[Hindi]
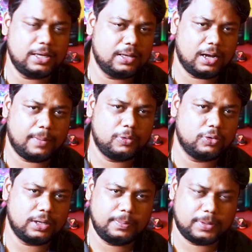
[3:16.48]
uh, के आप
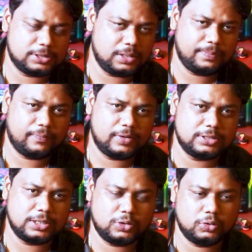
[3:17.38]
लोग की पर्सनल
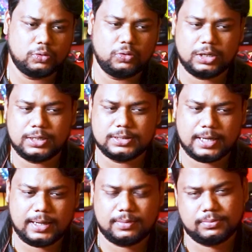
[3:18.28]
प्रेफरेंस है तो दोनों की
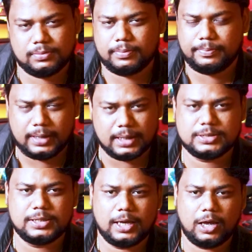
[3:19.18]
डिजाइन भी
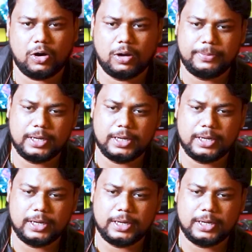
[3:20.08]
अच्छी है और